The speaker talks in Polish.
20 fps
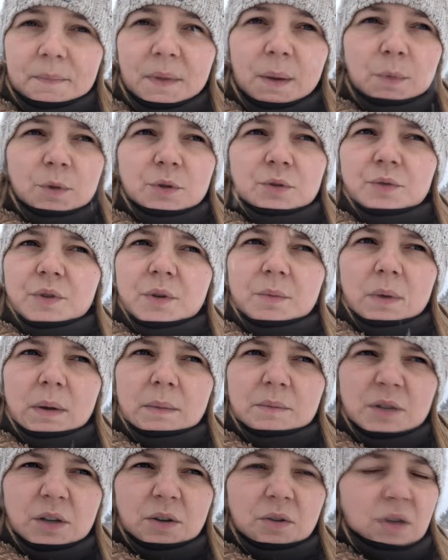Na początku nie
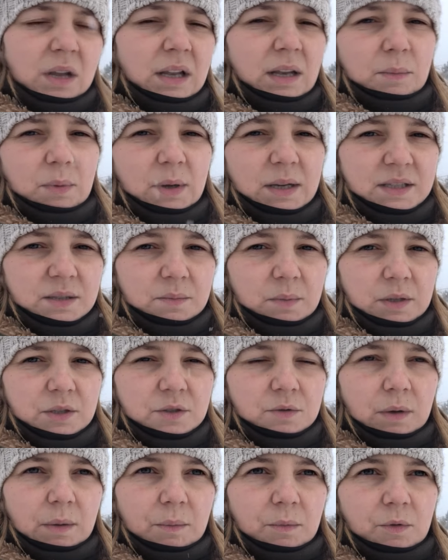byłam przekonana, bo jak
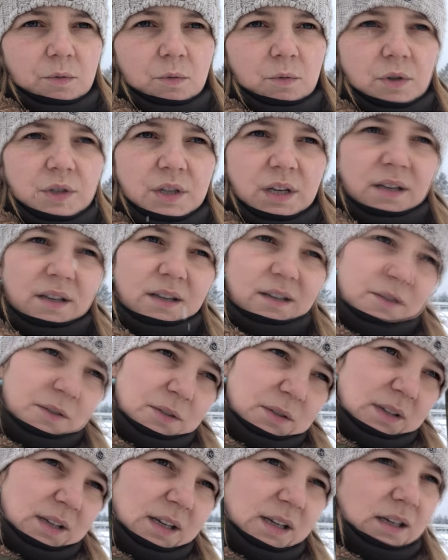zobaczyłam ogłoszenie, to
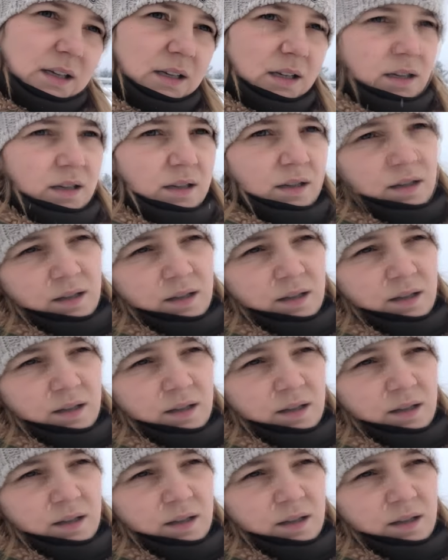tak